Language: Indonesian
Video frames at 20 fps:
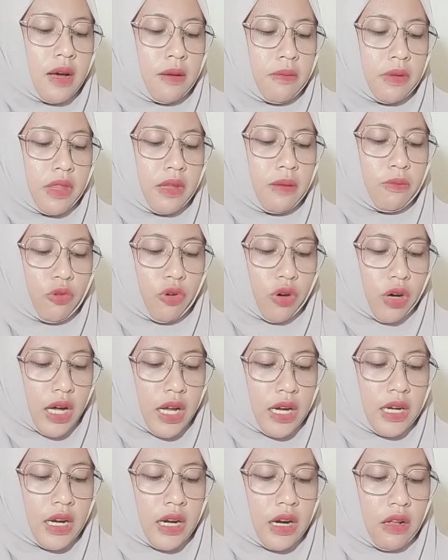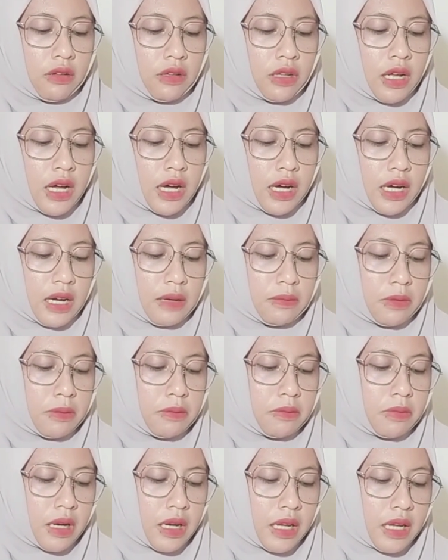menyembuhkan dan Allah akan
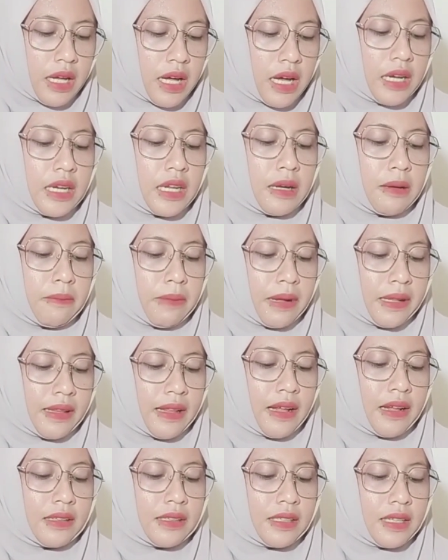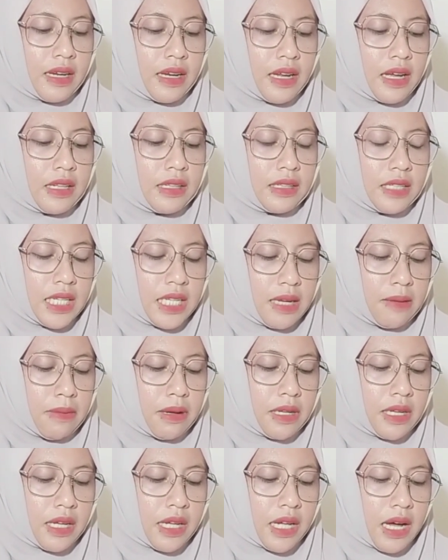memberikan nikmat yang tiada hentinya
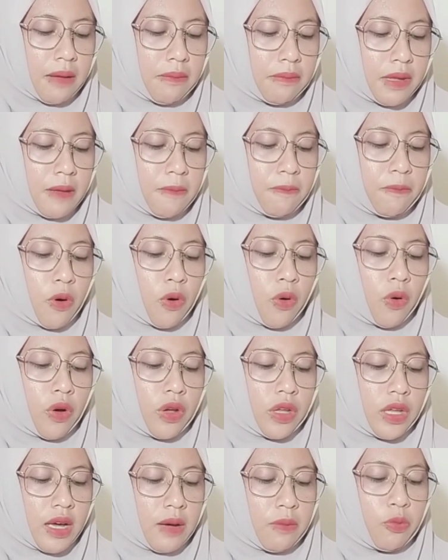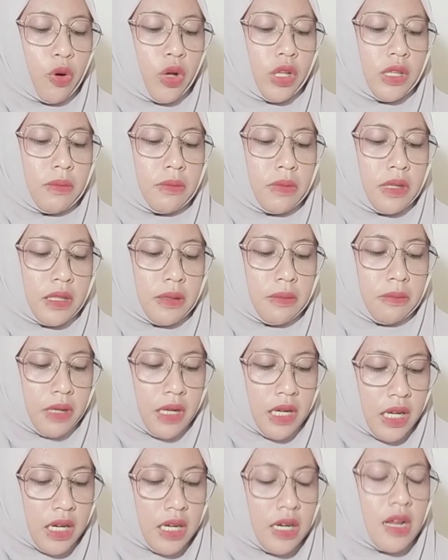bagi kami. Pokoknya buat
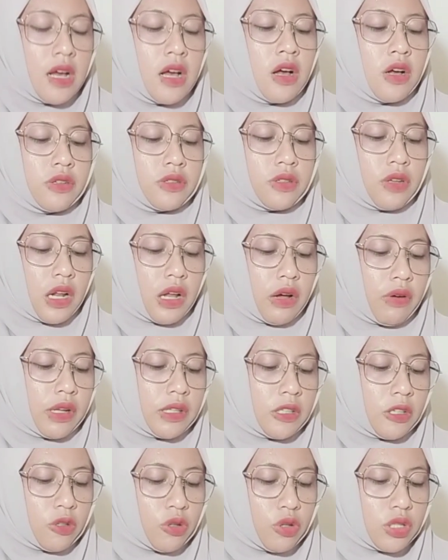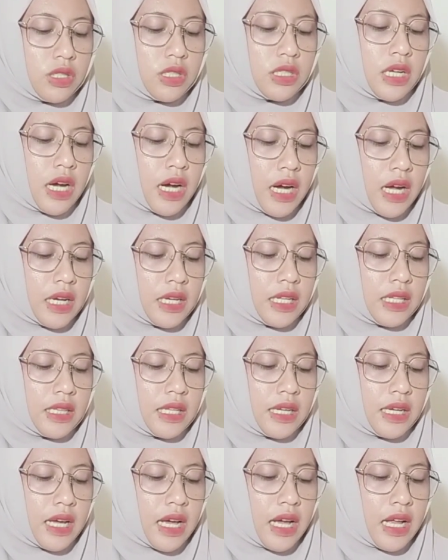teman-teman, sholawat terus, jangan
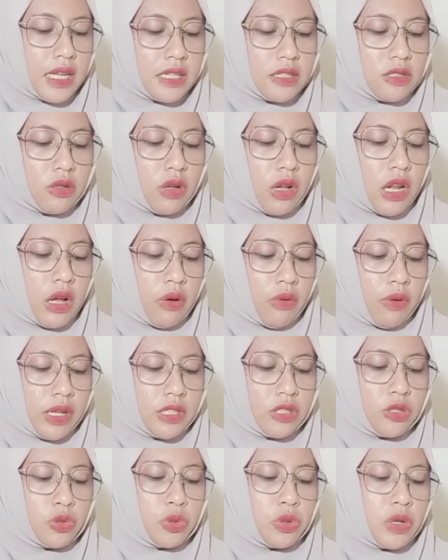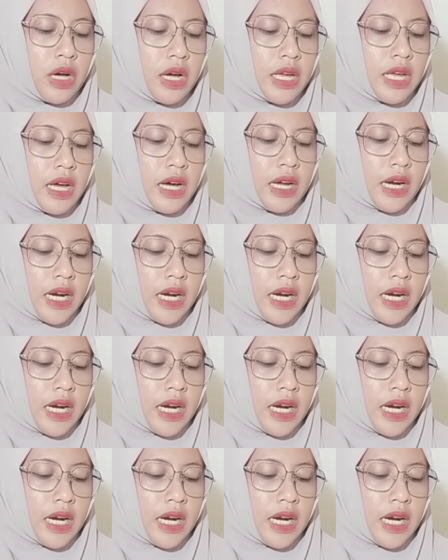ditinggalin sholawat juga yang